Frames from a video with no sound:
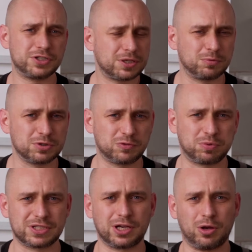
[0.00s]
Wszystkim, którzy
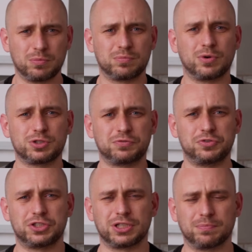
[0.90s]
wpłacają,
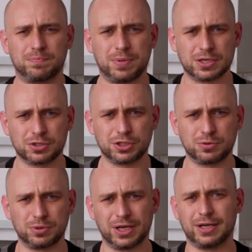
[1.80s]
oczywiście bardzo
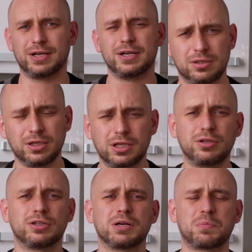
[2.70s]
dziękuję. Linki
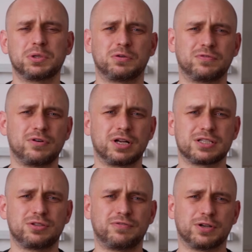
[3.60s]
do termometrów
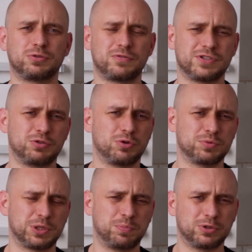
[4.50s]
oraz do fartuchów znajdują
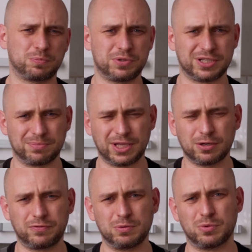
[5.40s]
się pod opisem
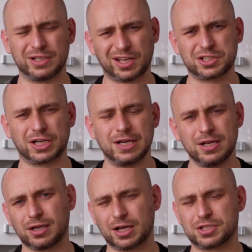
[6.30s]
tego filmu, a także
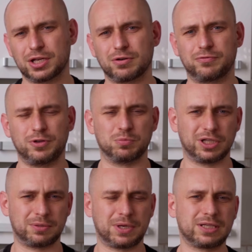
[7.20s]
każdego filmu
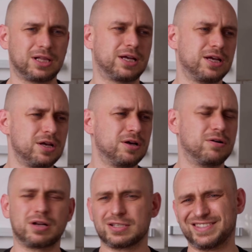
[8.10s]
na tym kanale
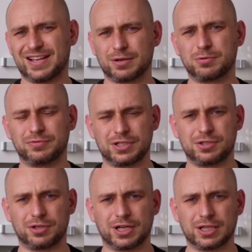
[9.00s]
oraz na głównej
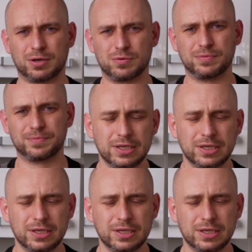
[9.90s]
stronie kanału.